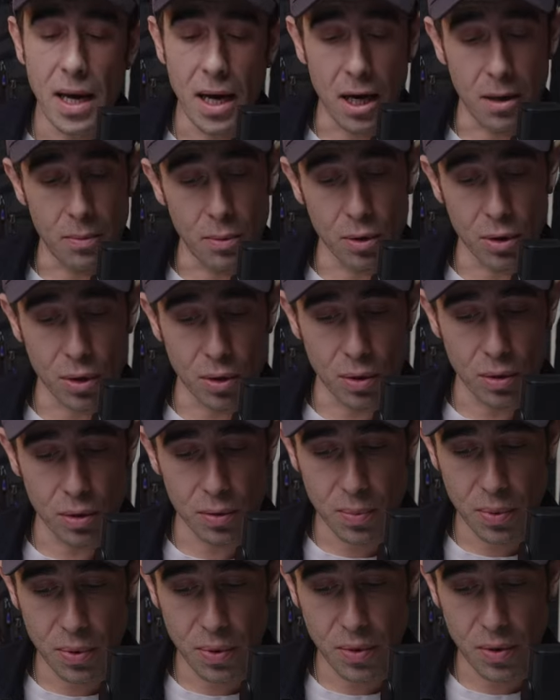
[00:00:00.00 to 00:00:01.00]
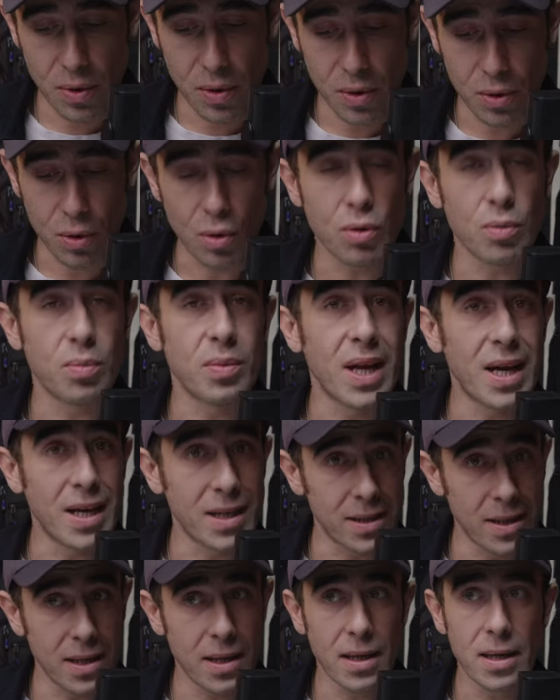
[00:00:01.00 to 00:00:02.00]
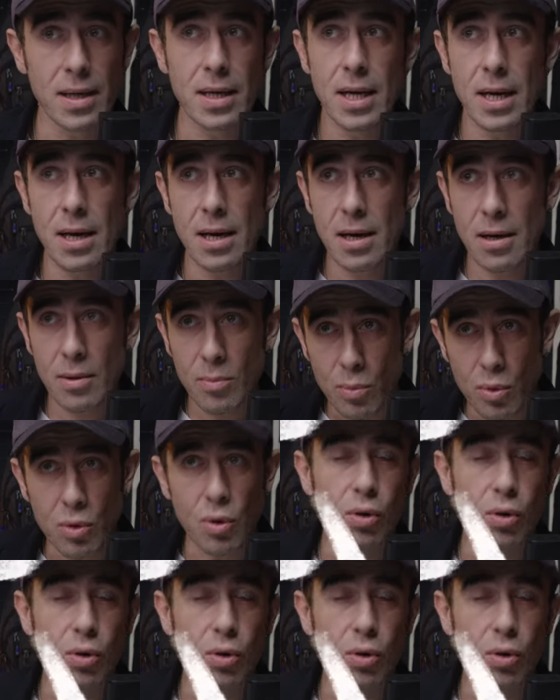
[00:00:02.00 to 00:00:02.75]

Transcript: abone olup e, yorumlarda bu